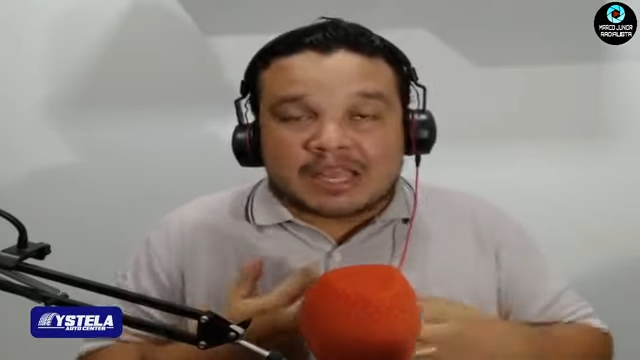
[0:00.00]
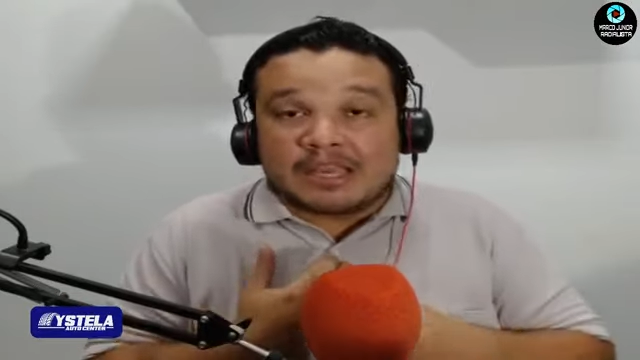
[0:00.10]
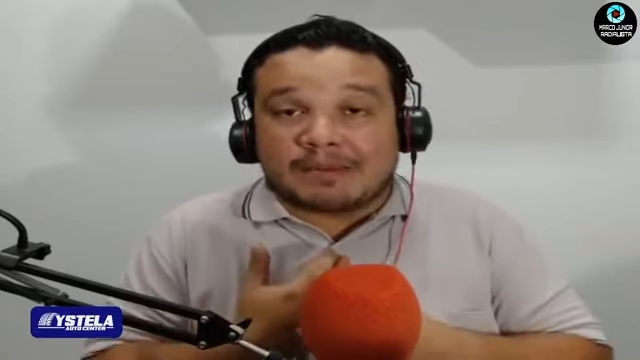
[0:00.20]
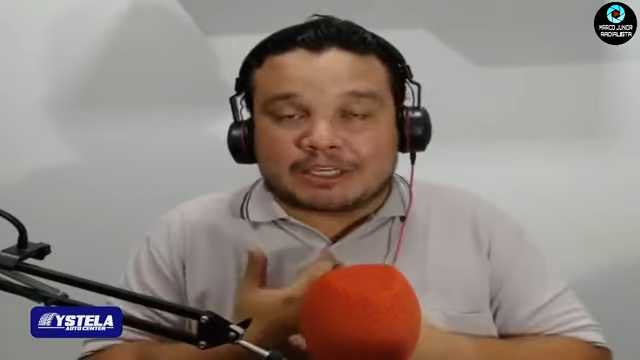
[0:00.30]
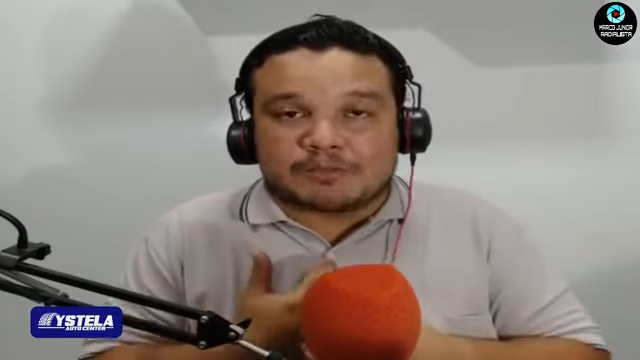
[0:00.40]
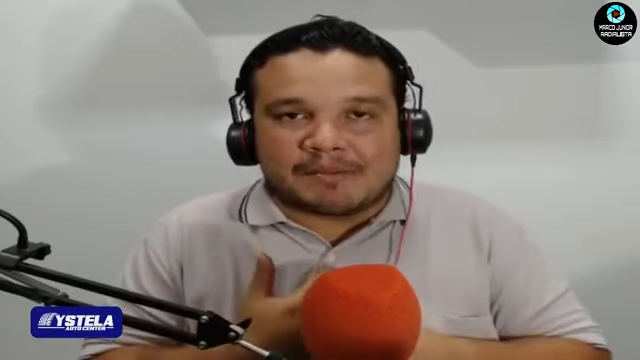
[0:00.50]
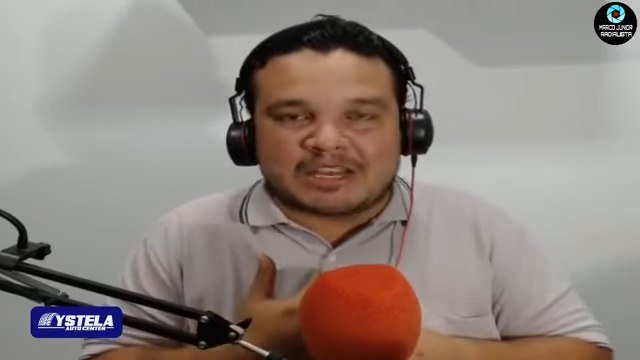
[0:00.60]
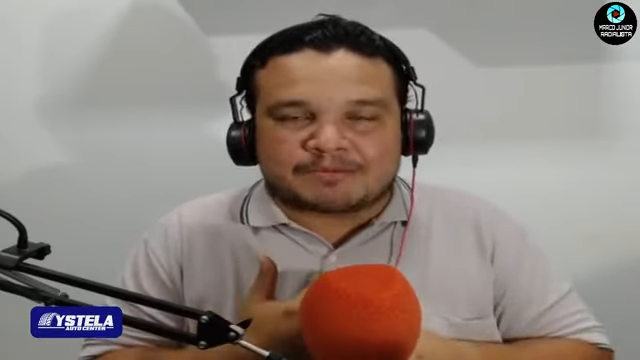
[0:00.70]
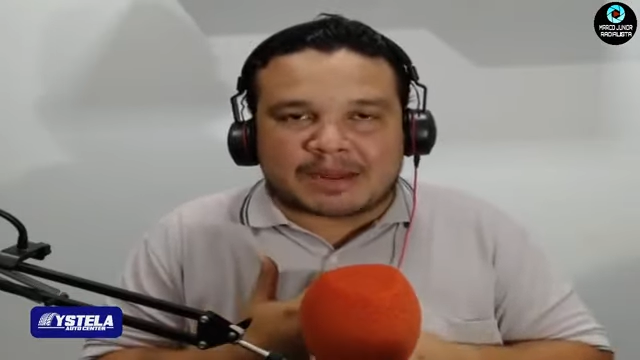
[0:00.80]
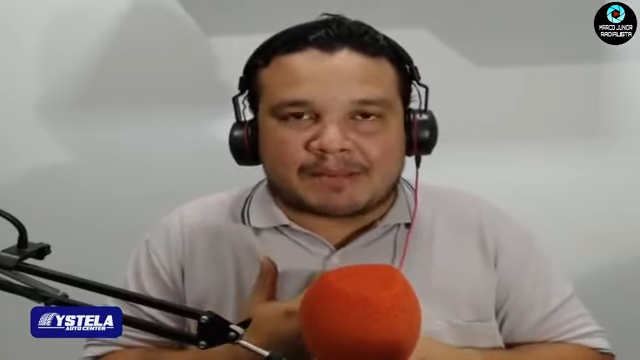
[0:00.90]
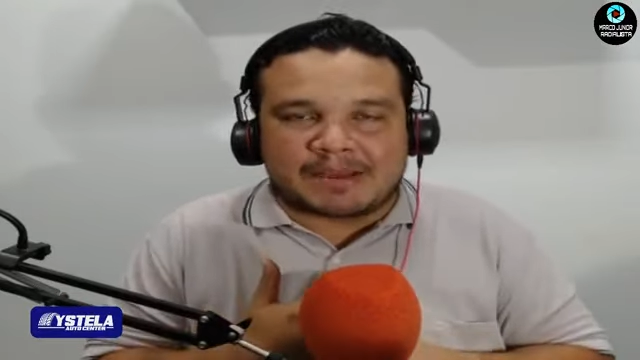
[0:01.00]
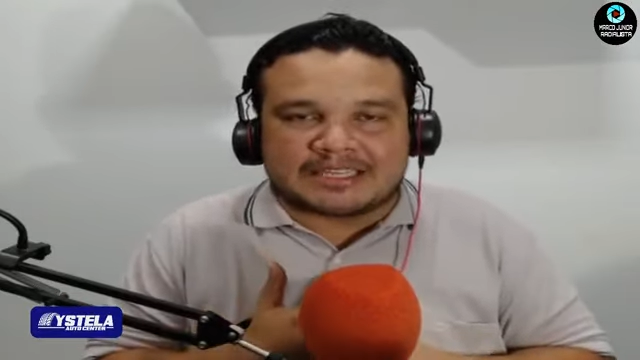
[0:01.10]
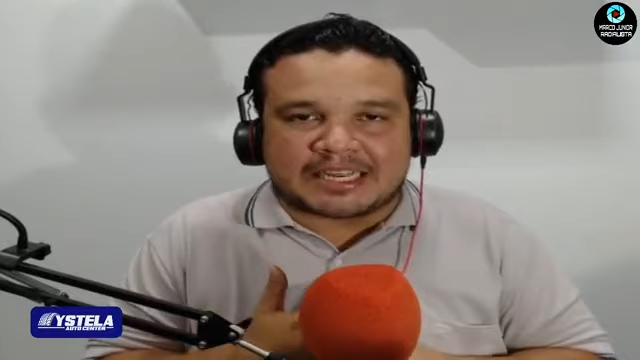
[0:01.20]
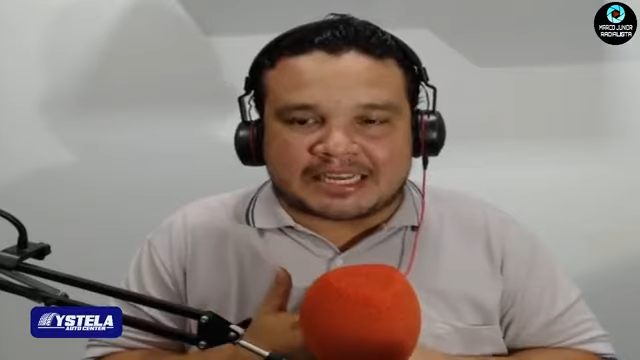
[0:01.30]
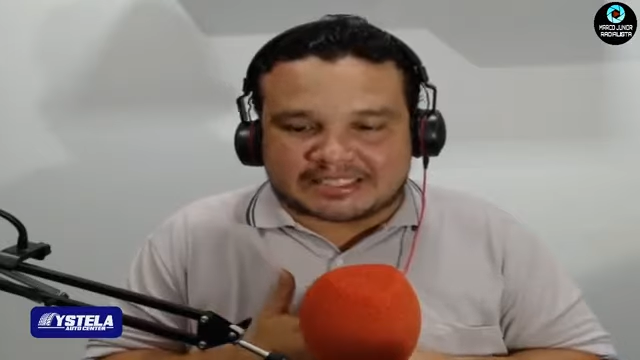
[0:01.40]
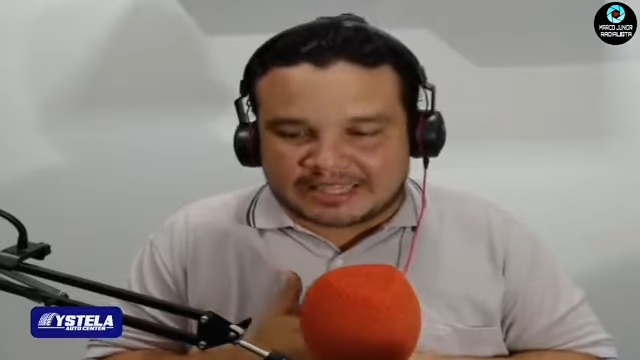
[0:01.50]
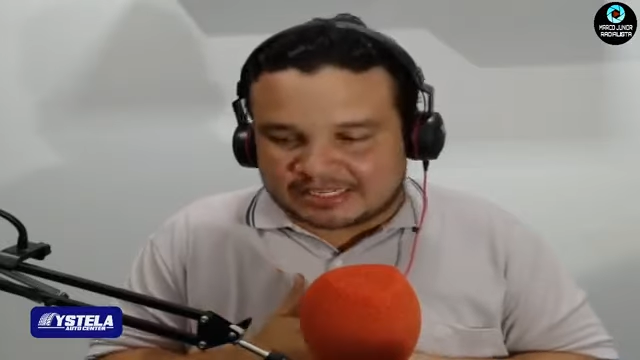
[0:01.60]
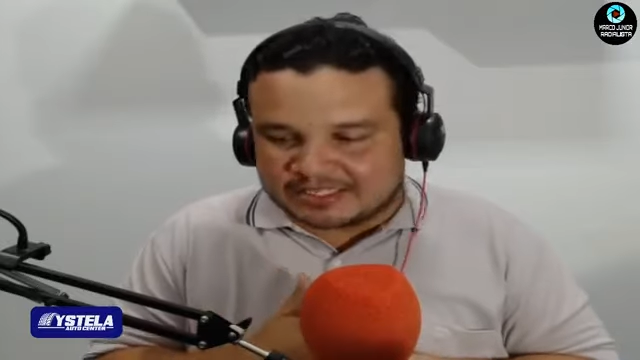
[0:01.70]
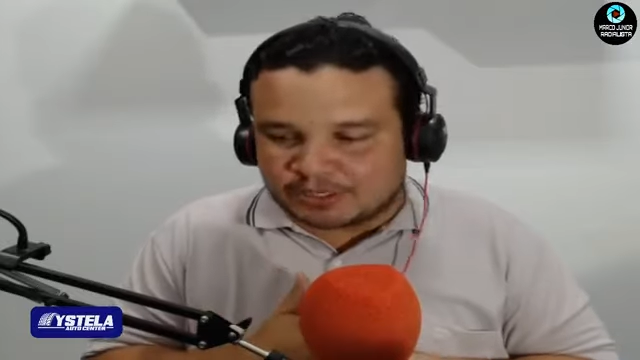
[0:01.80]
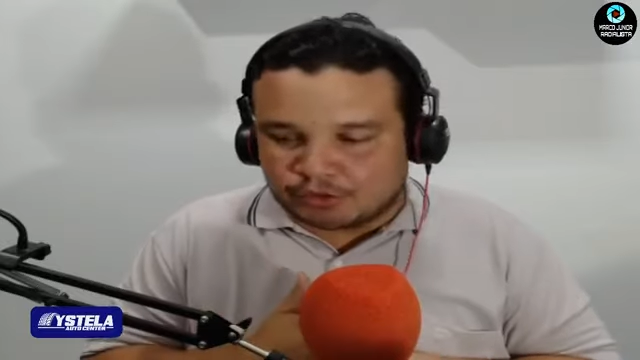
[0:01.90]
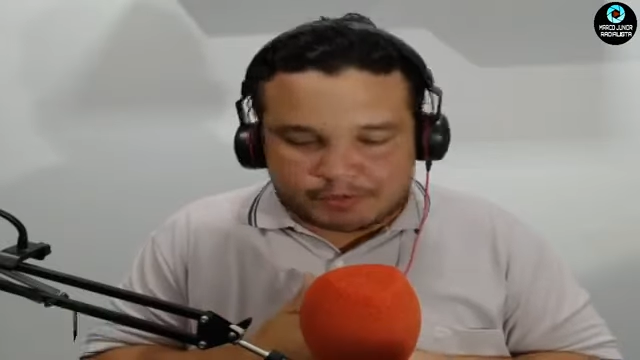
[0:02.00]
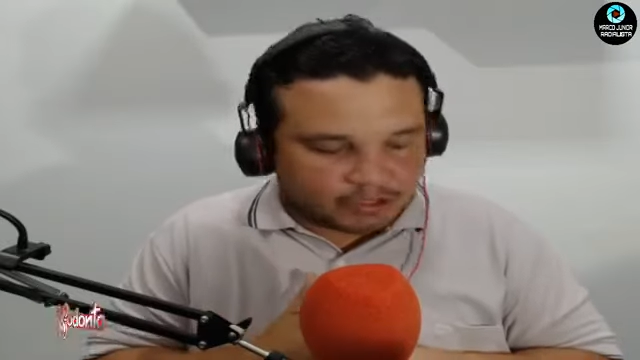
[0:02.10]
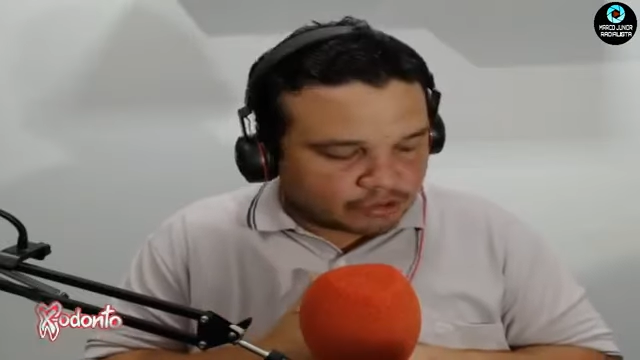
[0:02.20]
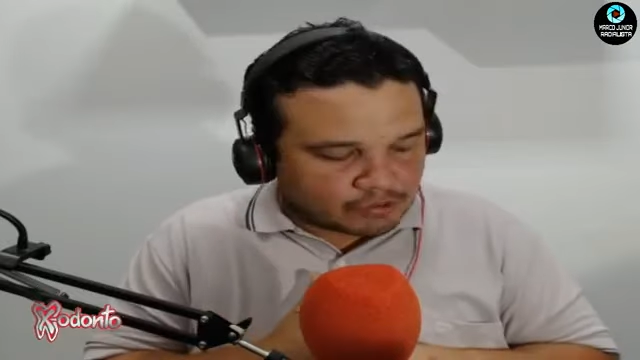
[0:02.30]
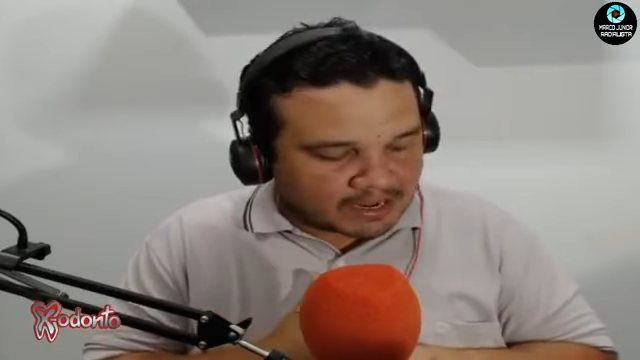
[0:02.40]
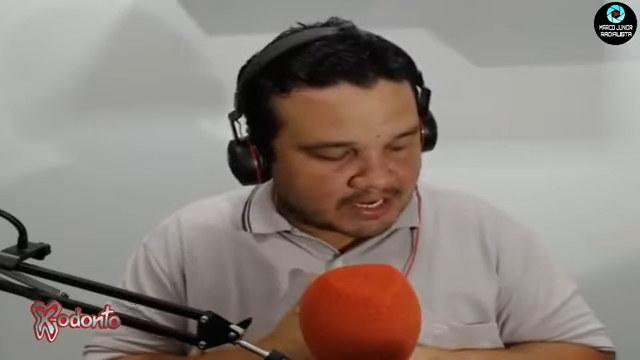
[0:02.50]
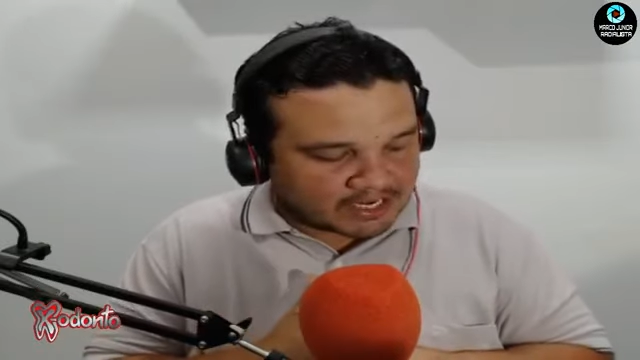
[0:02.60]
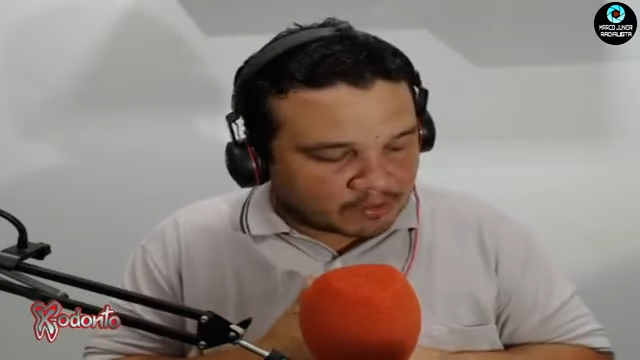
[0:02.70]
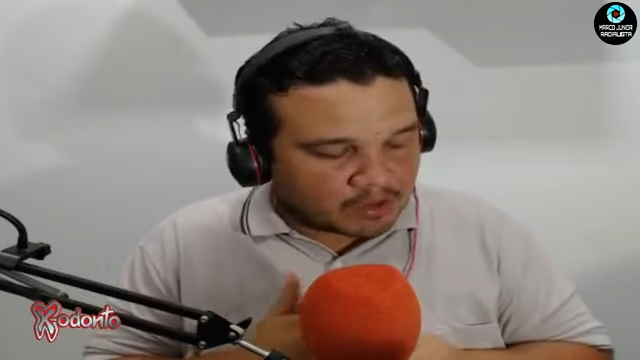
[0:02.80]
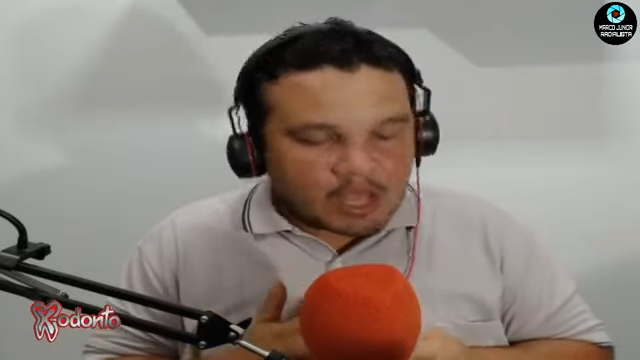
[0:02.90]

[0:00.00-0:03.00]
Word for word: E mais uma vez, parabéns aí à cidade de São Domingos do Maranhão.